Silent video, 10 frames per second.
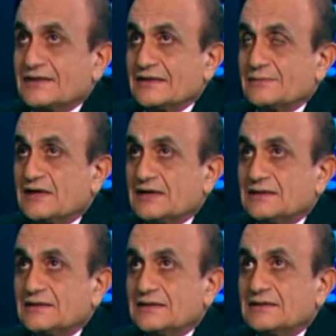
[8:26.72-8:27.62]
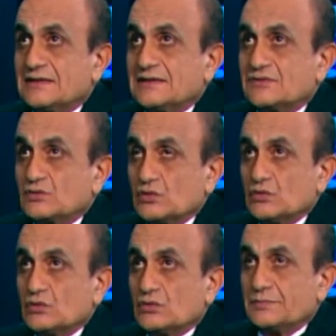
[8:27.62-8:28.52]
قد ايه بيستوعب مي؟ آه،
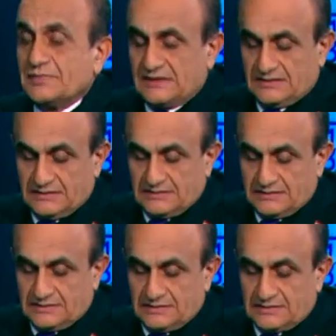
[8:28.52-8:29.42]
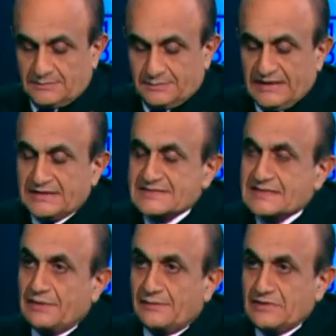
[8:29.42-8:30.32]
طوله بال بين ال
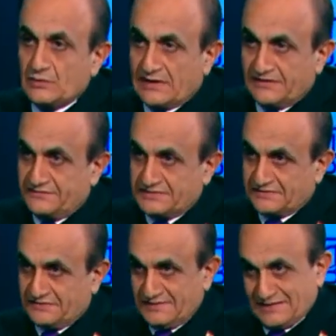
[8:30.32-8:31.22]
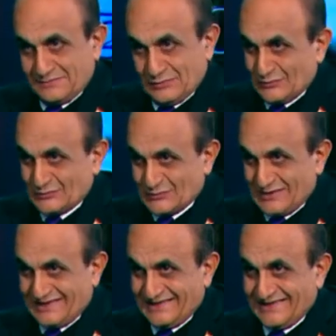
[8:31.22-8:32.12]
700 وال 1000 متر فينا نمده
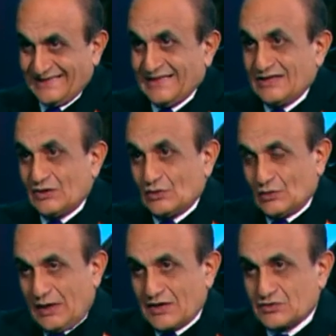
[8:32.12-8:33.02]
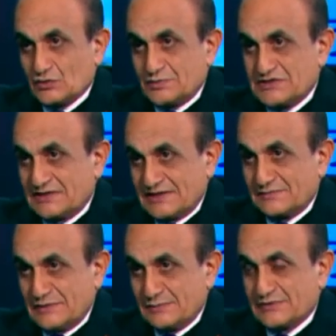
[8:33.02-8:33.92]
شوي واو. وعرضه بشي
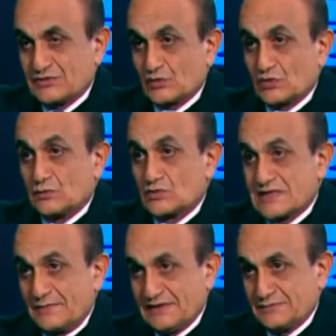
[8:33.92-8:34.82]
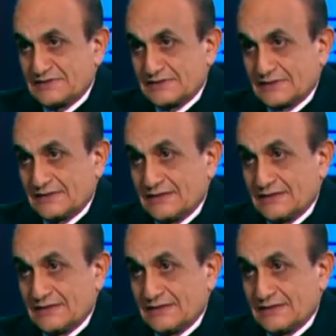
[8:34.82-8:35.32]
300 متر وغمقه 70 متر